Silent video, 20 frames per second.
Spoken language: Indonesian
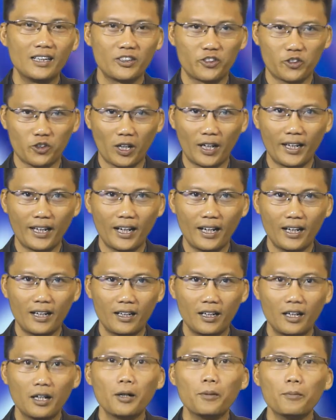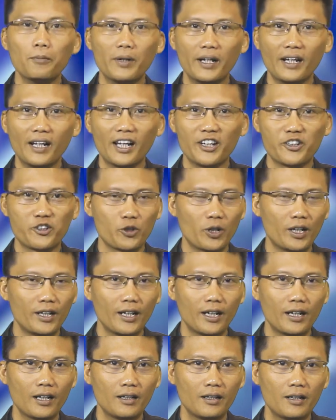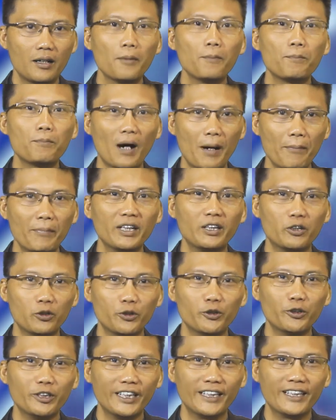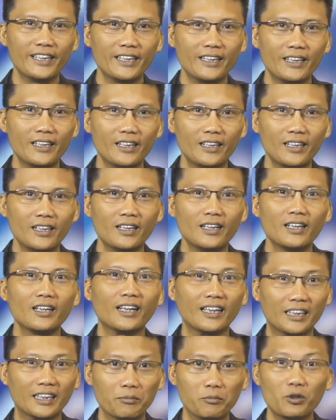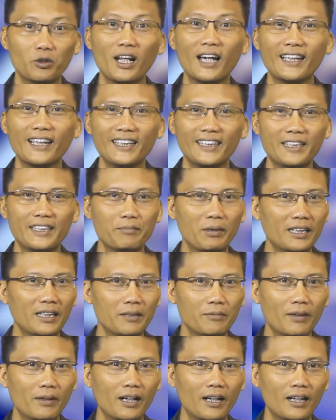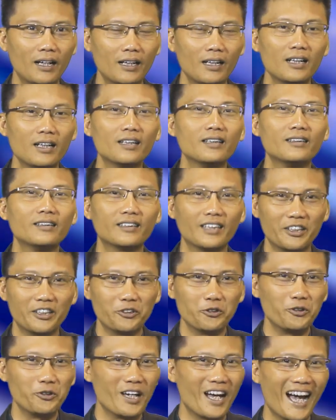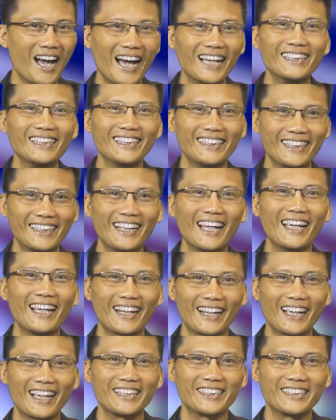Saya Bella Syuada pamit undur diri. Ketemu lagi tiba-tiba tentunya hanya di layar